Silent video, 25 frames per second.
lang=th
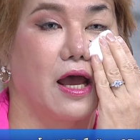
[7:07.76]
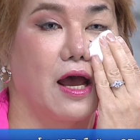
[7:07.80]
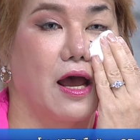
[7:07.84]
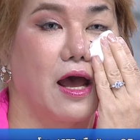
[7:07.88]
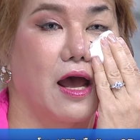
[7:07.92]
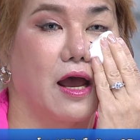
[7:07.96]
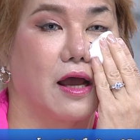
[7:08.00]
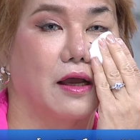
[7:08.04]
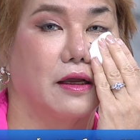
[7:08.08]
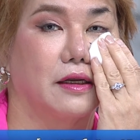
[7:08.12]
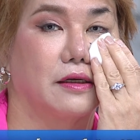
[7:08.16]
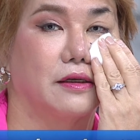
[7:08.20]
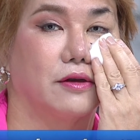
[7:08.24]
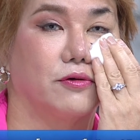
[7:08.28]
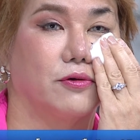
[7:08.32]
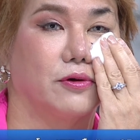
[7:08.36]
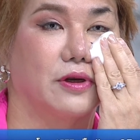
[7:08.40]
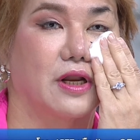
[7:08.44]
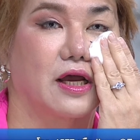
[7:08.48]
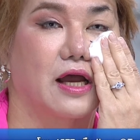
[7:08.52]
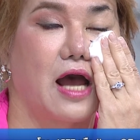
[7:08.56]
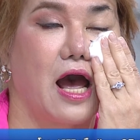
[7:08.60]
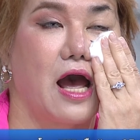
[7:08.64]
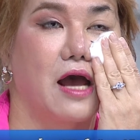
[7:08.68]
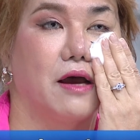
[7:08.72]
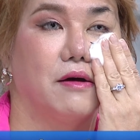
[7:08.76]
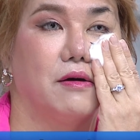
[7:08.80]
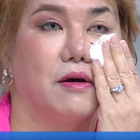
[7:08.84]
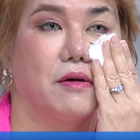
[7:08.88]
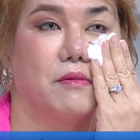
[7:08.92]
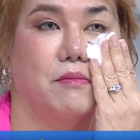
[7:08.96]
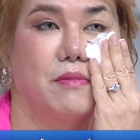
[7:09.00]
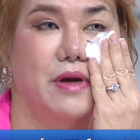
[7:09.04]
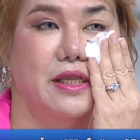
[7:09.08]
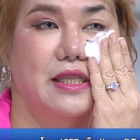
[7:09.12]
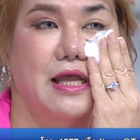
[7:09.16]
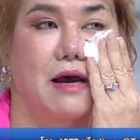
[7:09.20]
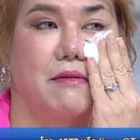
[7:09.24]
งี้ยอ่ะดูนะคะ
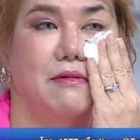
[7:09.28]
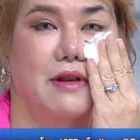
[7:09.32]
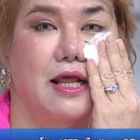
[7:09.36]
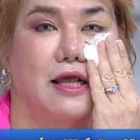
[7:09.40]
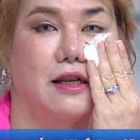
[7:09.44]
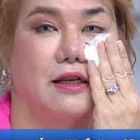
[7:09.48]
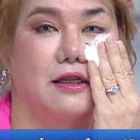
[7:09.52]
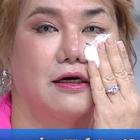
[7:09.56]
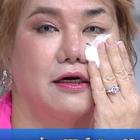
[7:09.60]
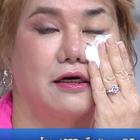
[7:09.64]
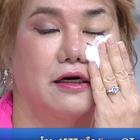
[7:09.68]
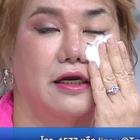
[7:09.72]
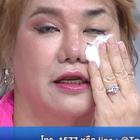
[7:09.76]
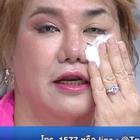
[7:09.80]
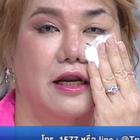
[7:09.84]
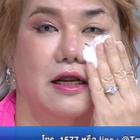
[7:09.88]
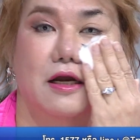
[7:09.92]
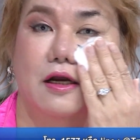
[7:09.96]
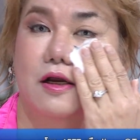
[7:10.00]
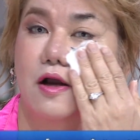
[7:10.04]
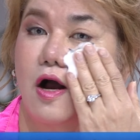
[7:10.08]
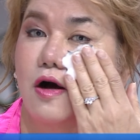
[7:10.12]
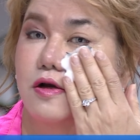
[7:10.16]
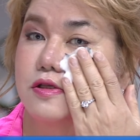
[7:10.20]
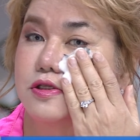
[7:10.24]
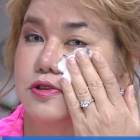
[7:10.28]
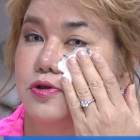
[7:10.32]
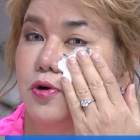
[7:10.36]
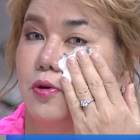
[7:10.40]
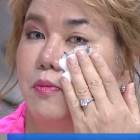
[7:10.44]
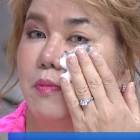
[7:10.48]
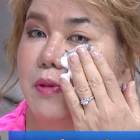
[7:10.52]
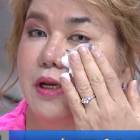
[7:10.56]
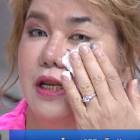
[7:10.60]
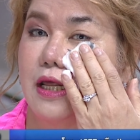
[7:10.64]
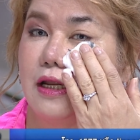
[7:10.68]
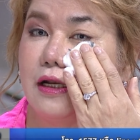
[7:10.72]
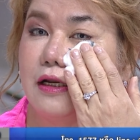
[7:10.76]
คะไม่ทำอะไรเลยนะ้ลองซู
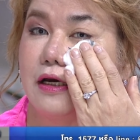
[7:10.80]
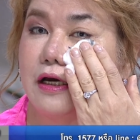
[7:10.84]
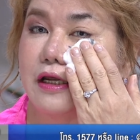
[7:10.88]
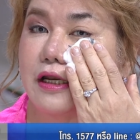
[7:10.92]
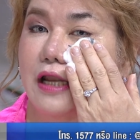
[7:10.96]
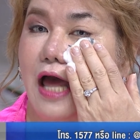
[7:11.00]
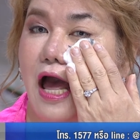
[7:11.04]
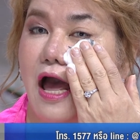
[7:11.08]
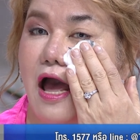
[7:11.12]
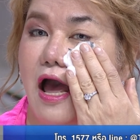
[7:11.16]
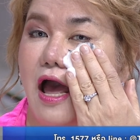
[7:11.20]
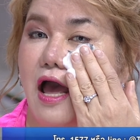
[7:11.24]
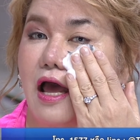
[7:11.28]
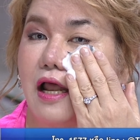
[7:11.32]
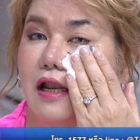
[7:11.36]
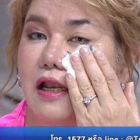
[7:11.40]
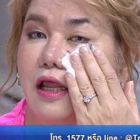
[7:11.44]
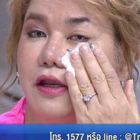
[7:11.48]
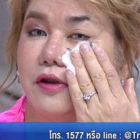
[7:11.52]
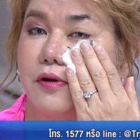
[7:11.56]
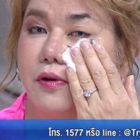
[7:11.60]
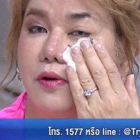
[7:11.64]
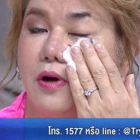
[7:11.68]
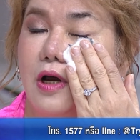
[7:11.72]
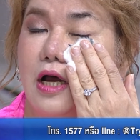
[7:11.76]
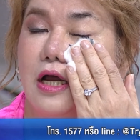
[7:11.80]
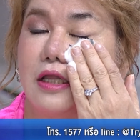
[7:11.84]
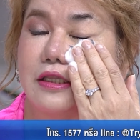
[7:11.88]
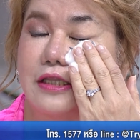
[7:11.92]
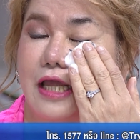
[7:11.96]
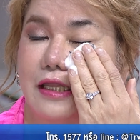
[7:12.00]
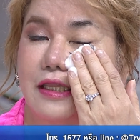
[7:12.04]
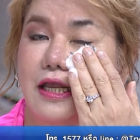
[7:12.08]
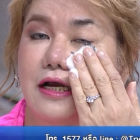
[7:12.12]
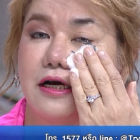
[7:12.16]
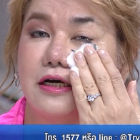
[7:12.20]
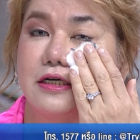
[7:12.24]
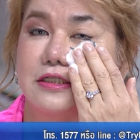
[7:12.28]
มมาได้เลยนะอ่ะแล้วดู
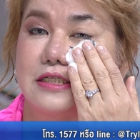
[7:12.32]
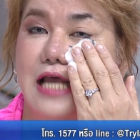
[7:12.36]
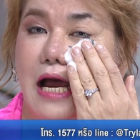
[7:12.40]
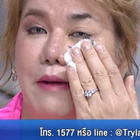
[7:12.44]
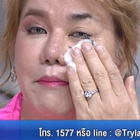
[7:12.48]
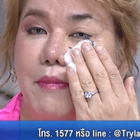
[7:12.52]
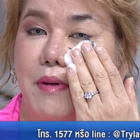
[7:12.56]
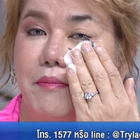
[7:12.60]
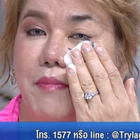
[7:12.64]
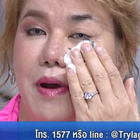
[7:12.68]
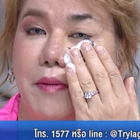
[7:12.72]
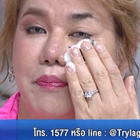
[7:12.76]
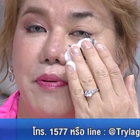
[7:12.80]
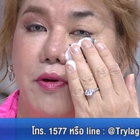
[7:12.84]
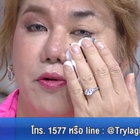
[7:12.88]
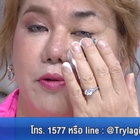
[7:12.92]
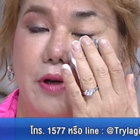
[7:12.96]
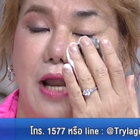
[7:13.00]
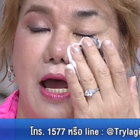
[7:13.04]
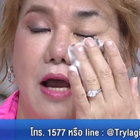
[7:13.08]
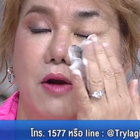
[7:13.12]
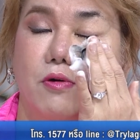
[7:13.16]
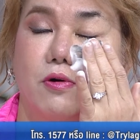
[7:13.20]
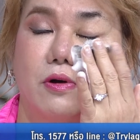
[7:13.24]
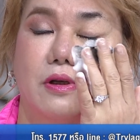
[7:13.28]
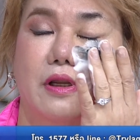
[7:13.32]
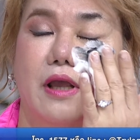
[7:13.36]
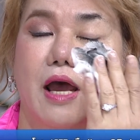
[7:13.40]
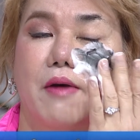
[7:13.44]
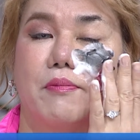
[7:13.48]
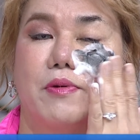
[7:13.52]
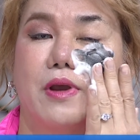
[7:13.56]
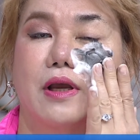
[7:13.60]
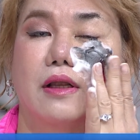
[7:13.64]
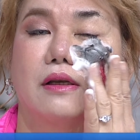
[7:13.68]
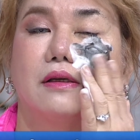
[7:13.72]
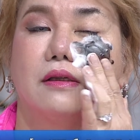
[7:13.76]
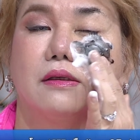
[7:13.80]
แต่ถ้าเกิดอยากบำบัดผิวหน้าคุณแค่
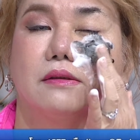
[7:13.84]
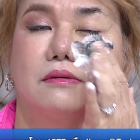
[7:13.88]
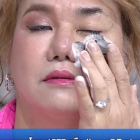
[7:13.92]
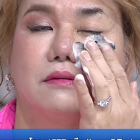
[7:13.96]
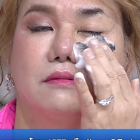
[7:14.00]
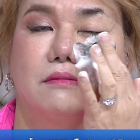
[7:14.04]
เพียงนี้